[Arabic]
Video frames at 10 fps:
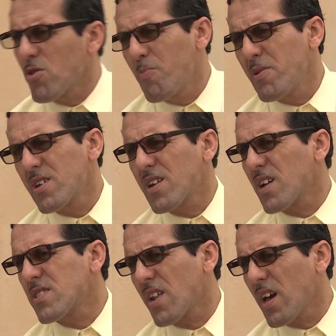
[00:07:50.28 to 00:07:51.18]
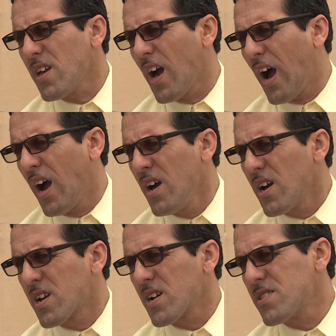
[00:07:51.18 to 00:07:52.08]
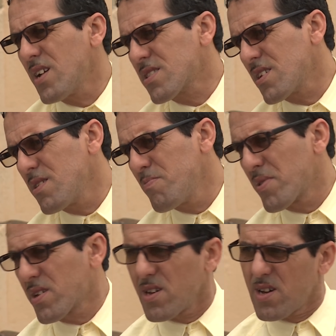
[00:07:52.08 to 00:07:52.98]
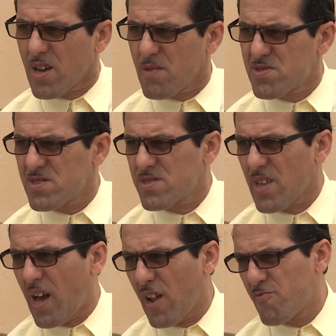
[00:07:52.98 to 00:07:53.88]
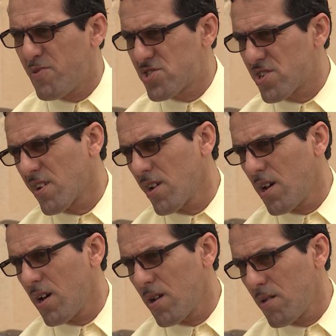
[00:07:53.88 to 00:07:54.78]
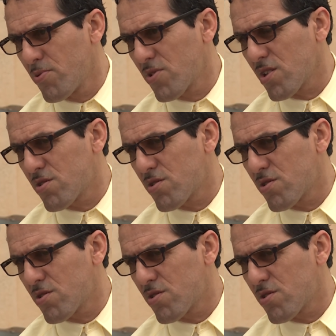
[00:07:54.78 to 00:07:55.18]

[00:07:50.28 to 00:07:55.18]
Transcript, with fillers: قبل كي كانت رايح إيه. قالت لي عطيني برك 50 تاع 1000 باش تشري لي البوكي